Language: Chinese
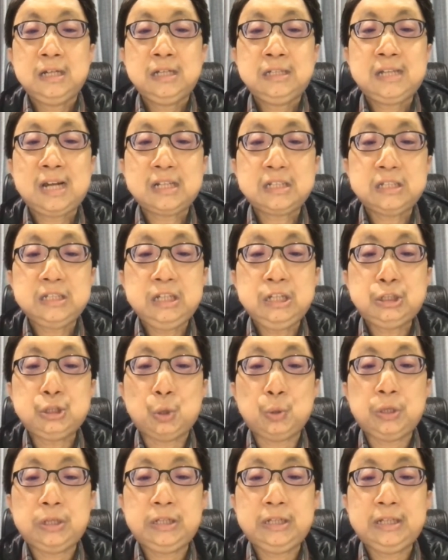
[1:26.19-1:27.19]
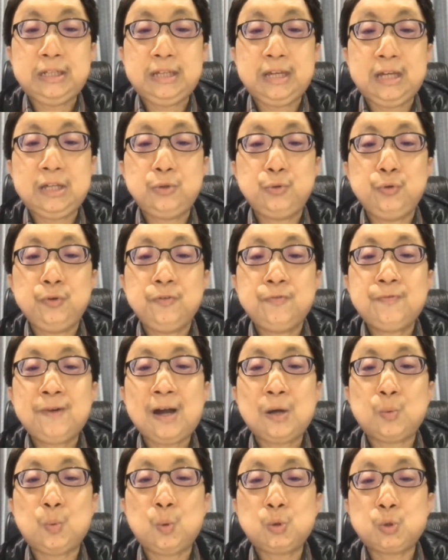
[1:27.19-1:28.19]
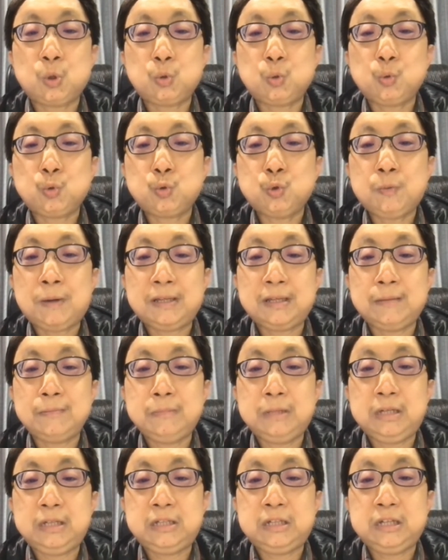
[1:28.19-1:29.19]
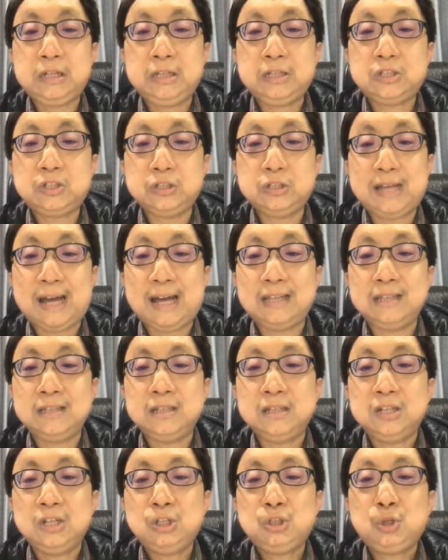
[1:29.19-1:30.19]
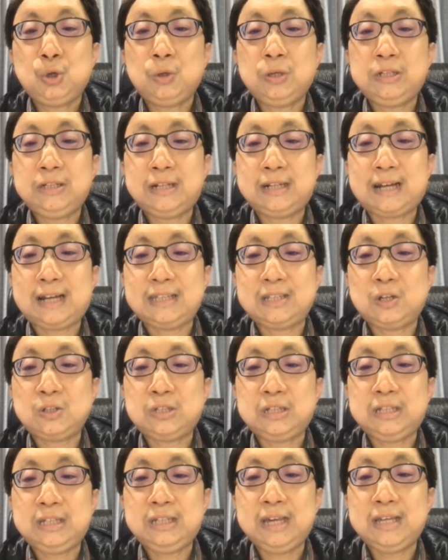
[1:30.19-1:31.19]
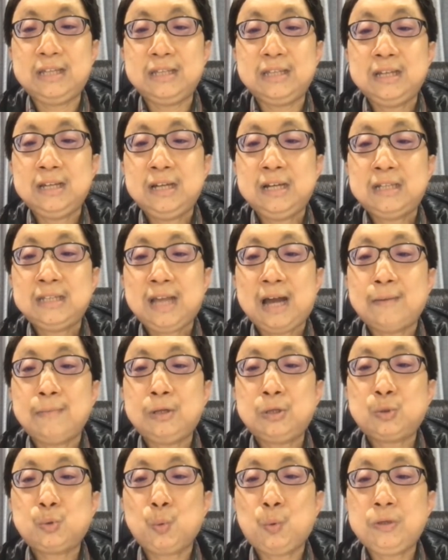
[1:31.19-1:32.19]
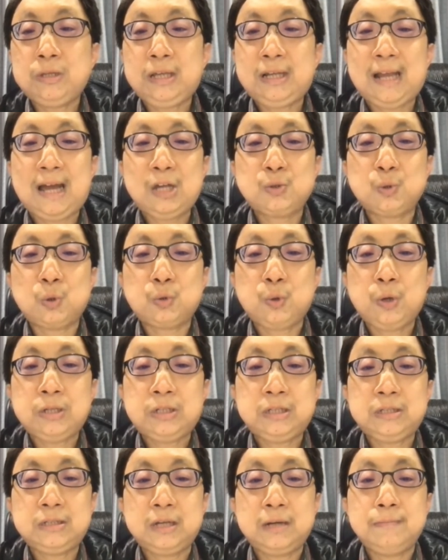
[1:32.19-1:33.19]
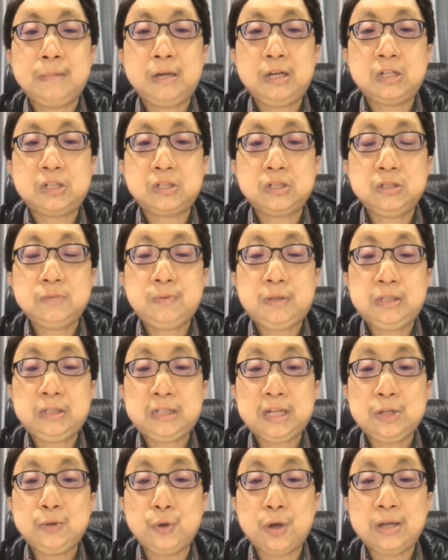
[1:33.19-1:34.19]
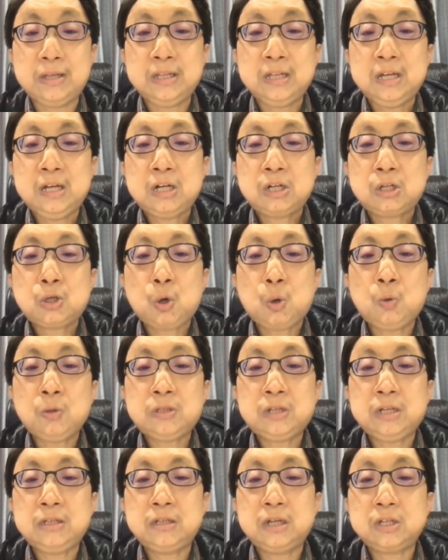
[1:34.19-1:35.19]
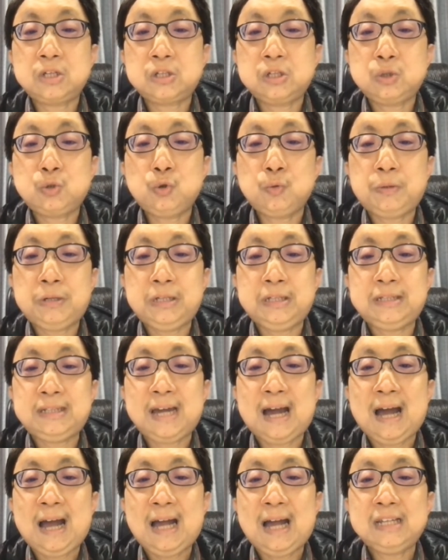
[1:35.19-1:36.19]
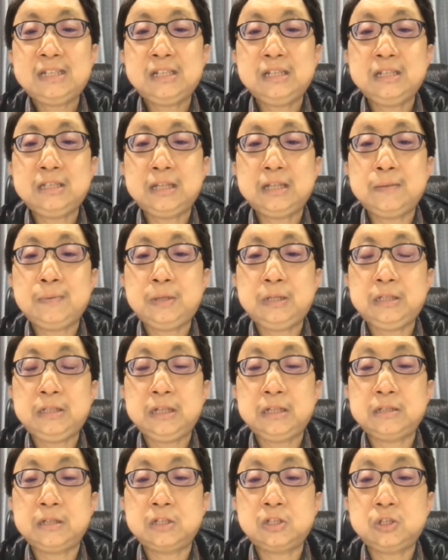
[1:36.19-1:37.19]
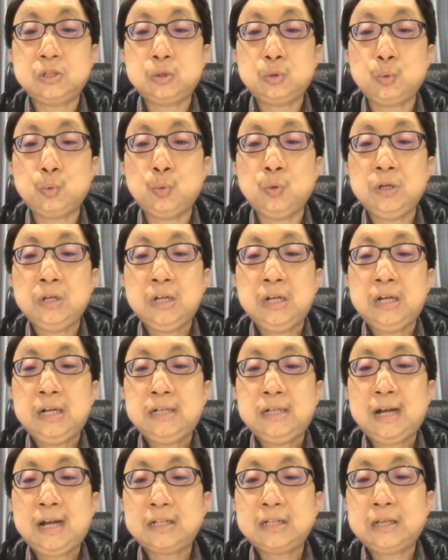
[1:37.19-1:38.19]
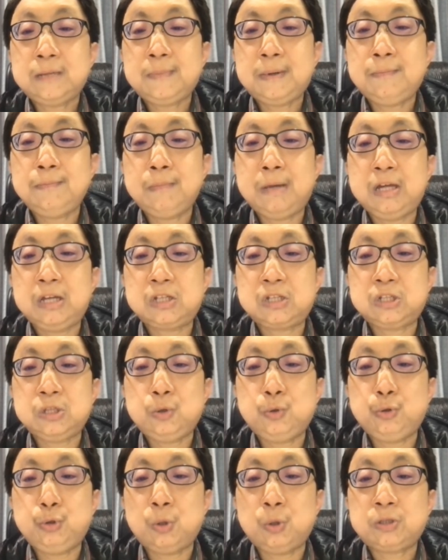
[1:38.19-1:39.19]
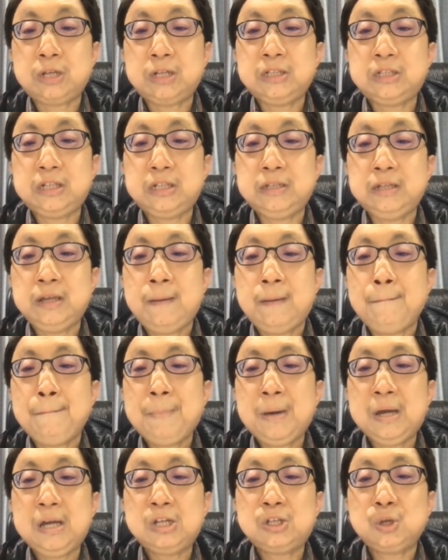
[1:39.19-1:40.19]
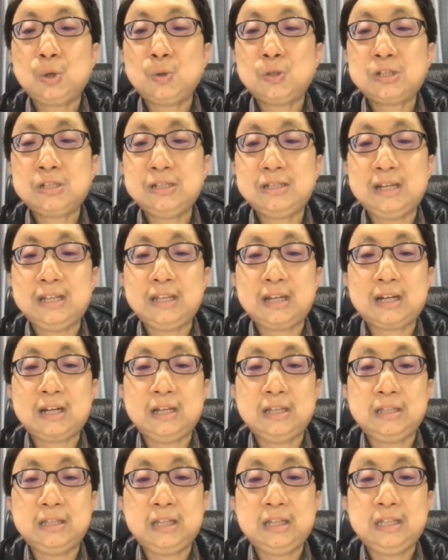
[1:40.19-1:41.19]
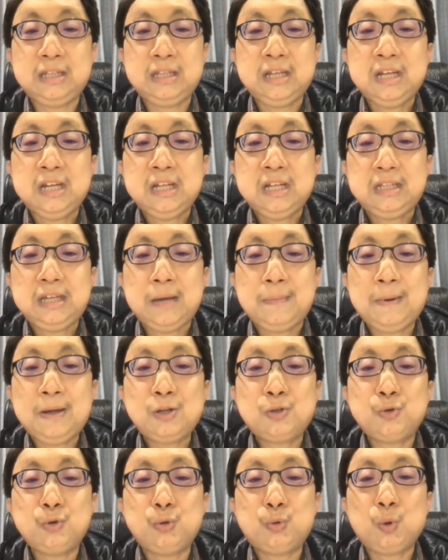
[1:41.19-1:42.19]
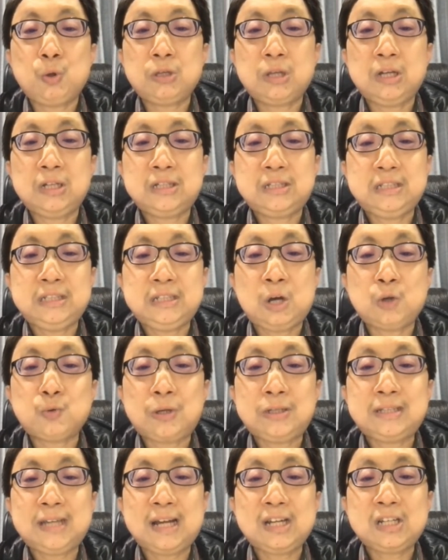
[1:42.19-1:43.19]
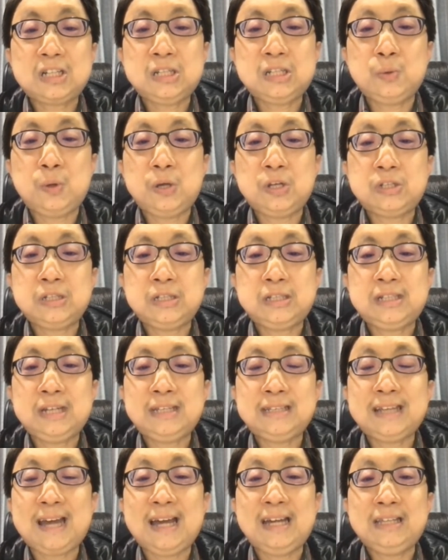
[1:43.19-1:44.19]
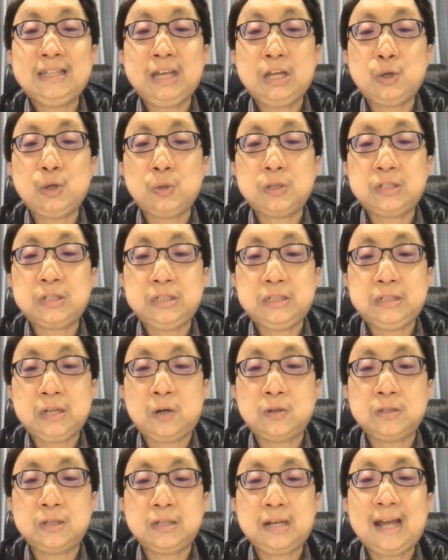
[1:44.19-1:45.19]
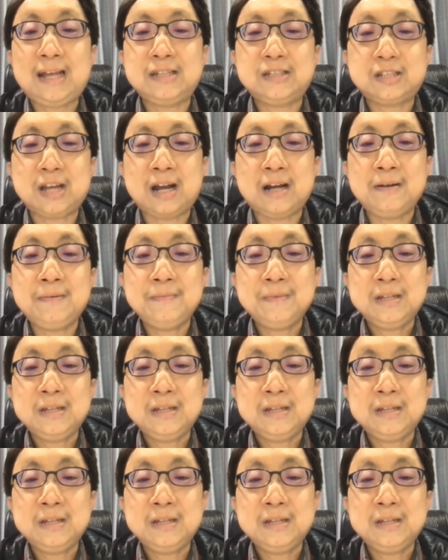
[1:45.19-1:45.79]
像是一九零零年于法国首都出版的《米其林指南》就令人感到惊艳。他们多年来所推行的美食评鉴员、公正的食宿评价和星级评鉴的制度，让这本美食旅游圣经备受世人的肯定，也被许多的行销专家视为是现代内容行销的滥觞。